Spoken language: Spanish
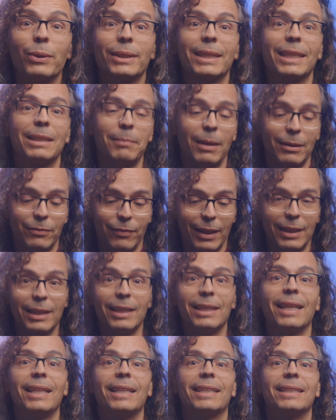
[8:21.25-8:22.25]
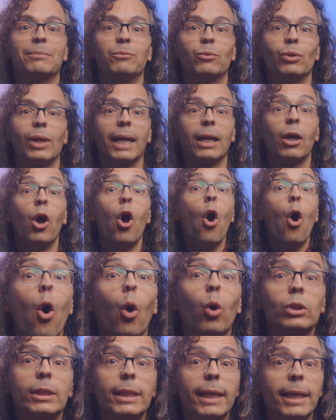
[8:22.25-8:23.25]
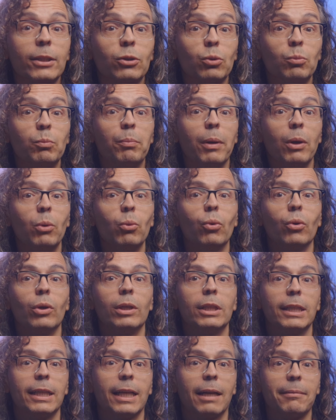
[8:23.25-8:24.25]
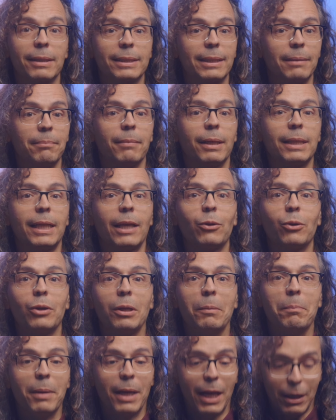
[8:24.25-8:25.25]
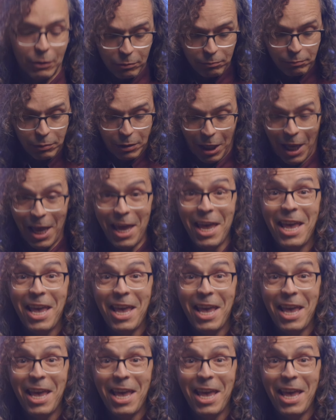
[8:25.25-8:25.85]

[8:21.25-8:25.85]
pues es más fácil de disimular. O si eres un peludo y grabas en bañador en verano, pues